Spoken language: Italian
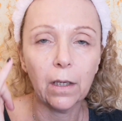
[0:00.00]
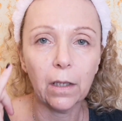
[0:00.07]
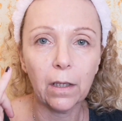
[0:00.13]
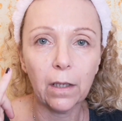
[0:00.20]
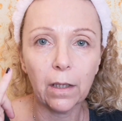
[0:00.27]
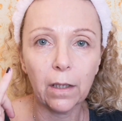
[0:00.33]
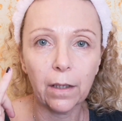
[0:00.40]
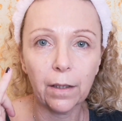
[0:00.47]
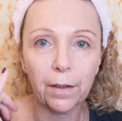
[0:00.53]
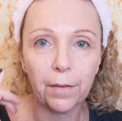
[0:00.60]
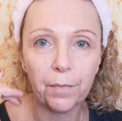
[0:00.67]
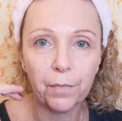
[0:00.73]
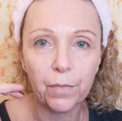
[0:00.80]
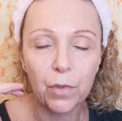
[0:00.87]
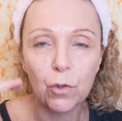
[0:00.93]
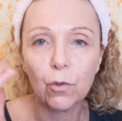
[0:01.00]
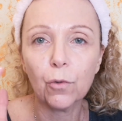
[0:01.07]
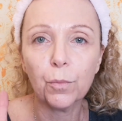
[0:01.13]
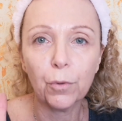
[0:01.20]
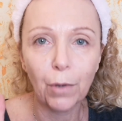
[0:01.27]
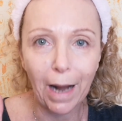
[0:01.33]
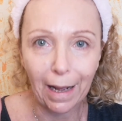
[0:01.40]
eh,
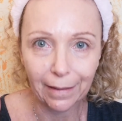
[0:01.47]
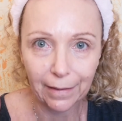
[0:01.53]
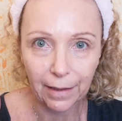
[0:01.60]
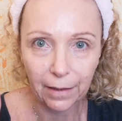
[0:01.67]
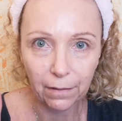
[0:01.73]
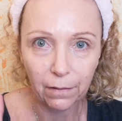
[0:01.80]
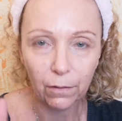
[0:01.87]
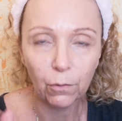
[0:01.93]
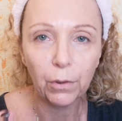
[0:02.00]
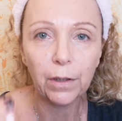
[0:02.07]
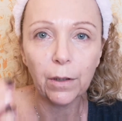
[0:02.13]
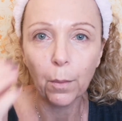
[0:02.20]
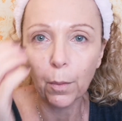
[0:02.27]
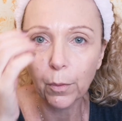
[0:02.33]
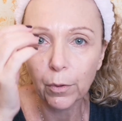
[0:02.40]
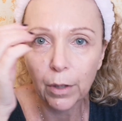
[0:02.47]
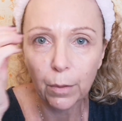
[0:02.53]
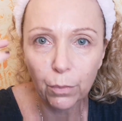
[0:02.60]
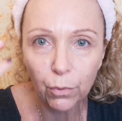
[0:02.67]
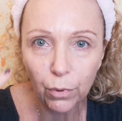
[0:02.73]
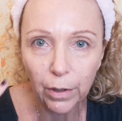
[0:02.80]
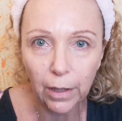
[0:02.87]
sono più rade, quindi ho proprio dei
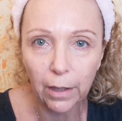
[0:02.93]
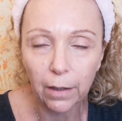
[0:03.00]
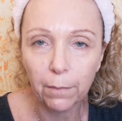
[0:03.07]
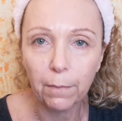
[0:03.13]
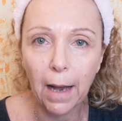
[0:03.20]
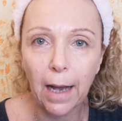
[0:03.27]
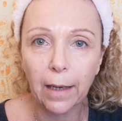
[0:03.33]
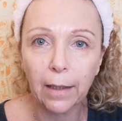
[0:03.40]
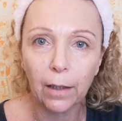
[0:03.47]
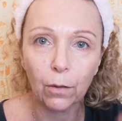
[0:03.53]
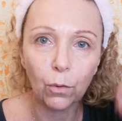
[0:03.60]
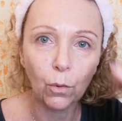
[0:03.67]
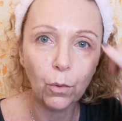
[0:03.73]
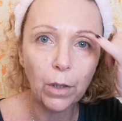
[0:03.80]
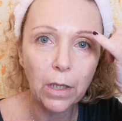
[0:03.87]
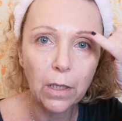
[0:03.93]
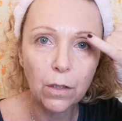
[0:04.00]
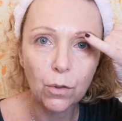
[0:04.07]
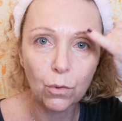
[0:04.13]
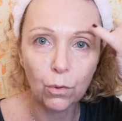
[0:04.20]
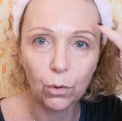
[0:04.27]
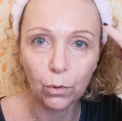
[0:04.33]
buchi, mancano,
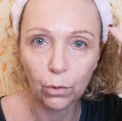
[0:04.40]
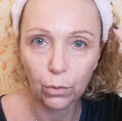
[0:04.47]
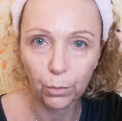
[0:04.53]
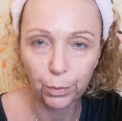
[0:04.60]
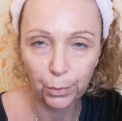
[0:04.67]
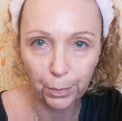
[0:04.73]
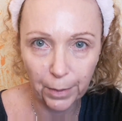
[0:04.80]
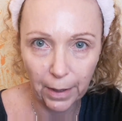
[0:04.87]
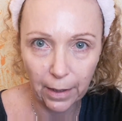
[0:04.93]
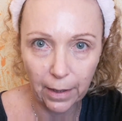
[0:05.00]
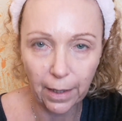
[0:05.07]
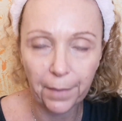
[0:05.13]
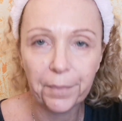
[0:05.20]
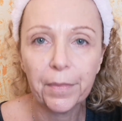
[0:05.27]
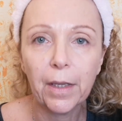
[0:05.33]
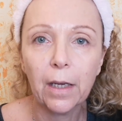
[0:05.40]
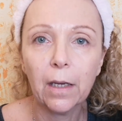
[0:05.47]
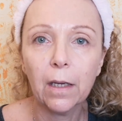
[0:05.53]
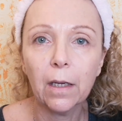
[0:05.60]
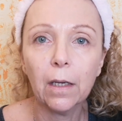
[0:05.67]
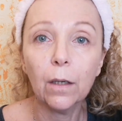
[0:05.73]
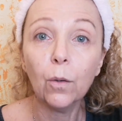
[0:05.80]
qui sono più piene
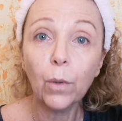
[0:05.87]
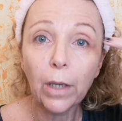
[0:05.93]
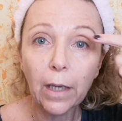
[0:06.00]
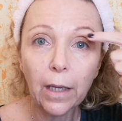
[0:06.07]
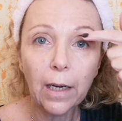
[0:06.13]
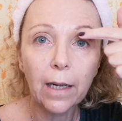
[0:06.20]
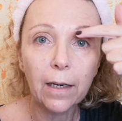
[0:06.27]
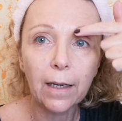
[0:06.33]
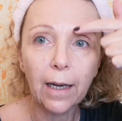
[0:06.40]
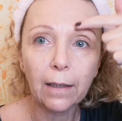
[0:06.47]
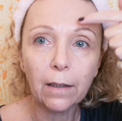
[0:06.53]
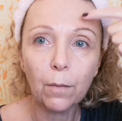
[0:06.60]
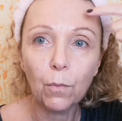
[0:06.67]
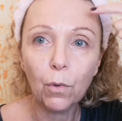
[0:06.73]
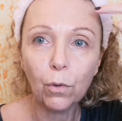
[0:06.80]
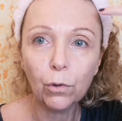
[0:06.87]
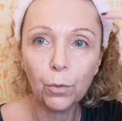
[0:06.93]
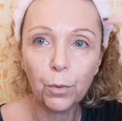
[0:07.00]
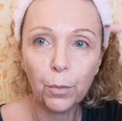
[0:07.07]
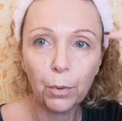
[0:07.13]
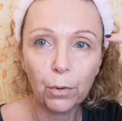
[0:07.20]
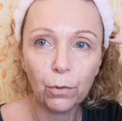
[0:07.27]
Qui l'arcata è
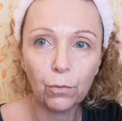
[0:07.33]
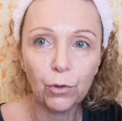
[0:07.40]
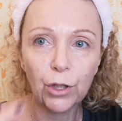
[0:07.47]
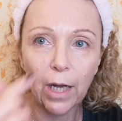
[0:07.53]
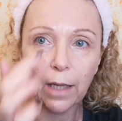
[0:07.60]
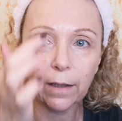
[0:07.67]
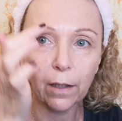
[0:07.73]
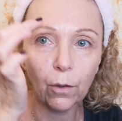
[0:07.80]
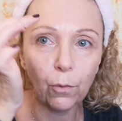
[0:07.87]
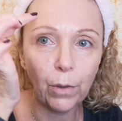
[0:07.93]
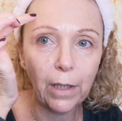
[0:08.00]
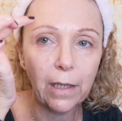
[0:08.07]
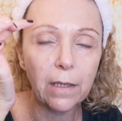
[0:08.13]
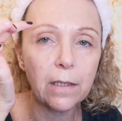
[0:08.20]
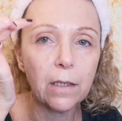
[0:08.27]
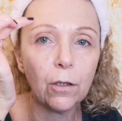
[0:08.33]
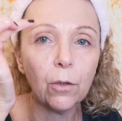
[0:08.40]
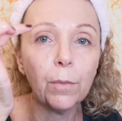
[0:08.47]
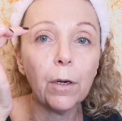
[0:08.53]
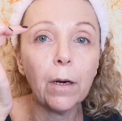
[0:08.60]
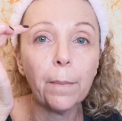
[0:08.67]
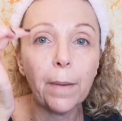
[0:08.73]
molto più pronunciata, qui
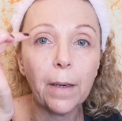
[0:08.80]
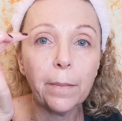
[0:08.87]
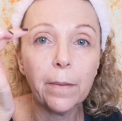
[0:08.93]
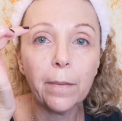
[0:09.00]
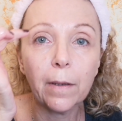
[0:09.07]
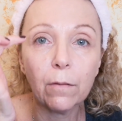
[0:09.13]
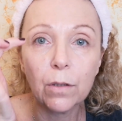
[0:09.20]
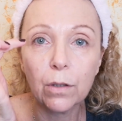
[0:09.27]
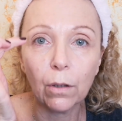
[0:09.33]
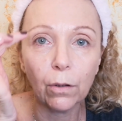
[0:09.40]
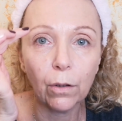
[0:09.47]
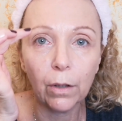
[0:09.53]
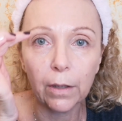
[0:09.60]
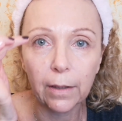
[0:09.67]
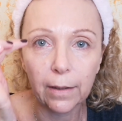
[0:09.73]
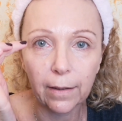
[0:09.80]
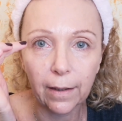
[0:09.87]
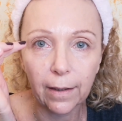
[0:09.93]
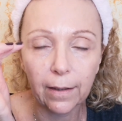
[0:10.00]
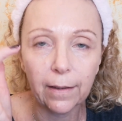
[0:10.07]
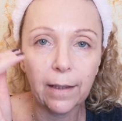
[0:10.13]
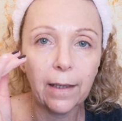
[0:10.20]
siccome ho la palpebra in quest'occhio che tende
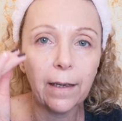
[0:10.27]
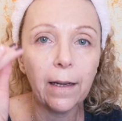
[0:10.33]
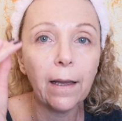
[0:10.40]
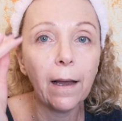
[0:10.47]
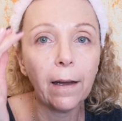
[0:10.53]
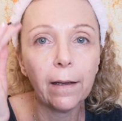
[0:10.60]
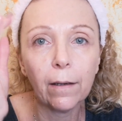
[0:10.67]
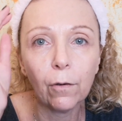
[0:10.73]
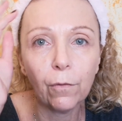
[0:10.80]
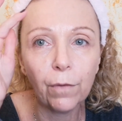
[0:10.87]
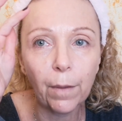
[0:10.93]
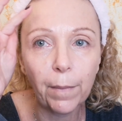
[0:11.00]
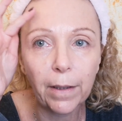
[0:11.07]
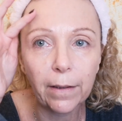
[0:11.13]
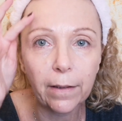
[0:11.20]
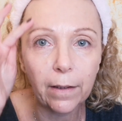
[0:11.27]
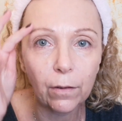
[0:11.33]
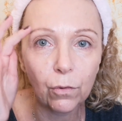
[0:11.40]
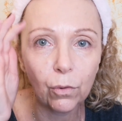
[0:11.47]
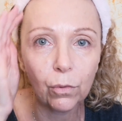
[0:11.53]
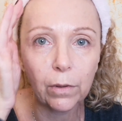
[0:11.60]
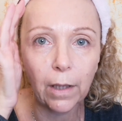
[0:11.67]
a cadere,
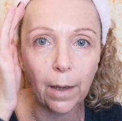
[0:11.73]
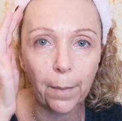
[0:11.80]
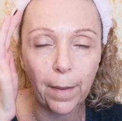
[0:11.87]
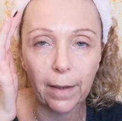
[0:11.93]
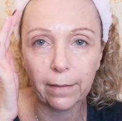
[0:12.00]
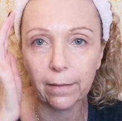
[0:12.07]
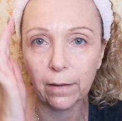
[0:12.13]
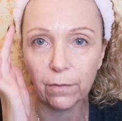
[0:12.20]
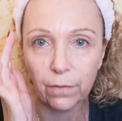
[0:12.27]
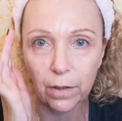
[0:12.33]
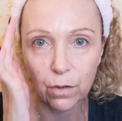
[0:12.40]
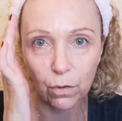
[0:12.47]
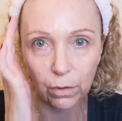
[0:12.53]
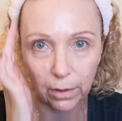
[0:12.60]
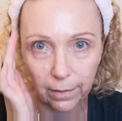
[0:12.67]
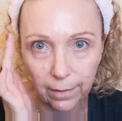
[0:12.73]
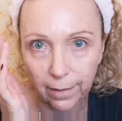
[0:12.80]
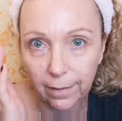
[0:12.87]
ovviamente tutta la parte del viso tende a